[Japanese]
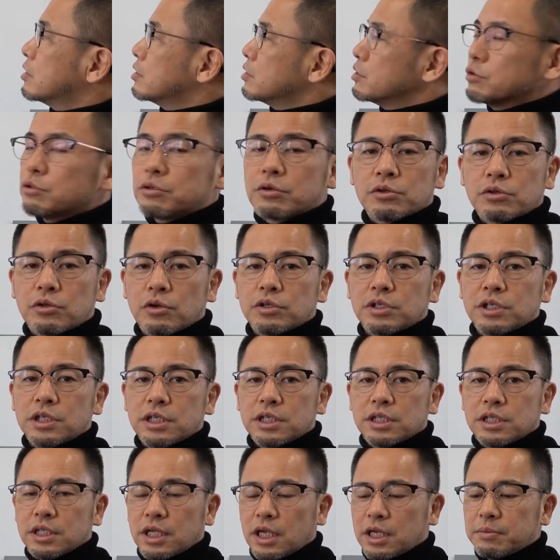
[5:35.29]
いうことに
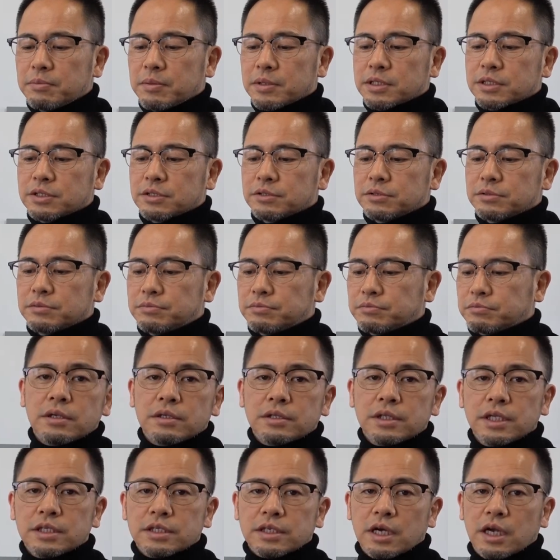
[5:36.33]
なります
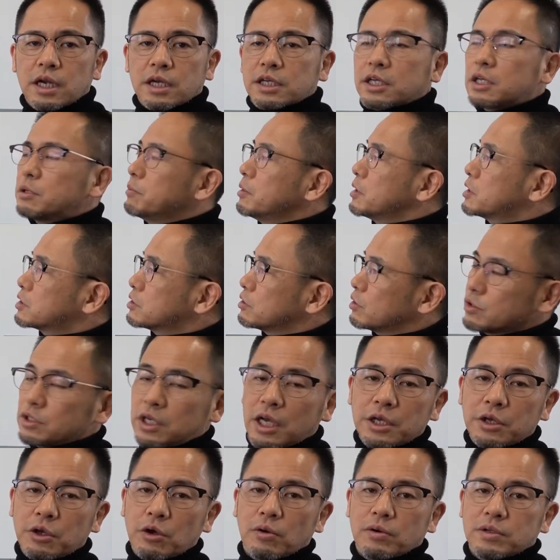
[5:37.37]
ですから気密の
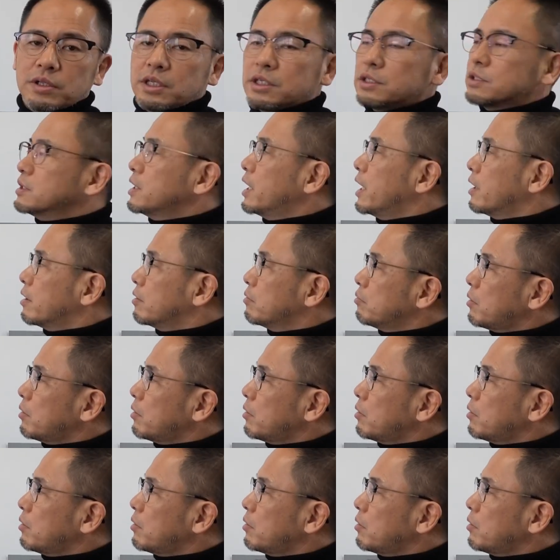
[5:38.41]
作業はですね、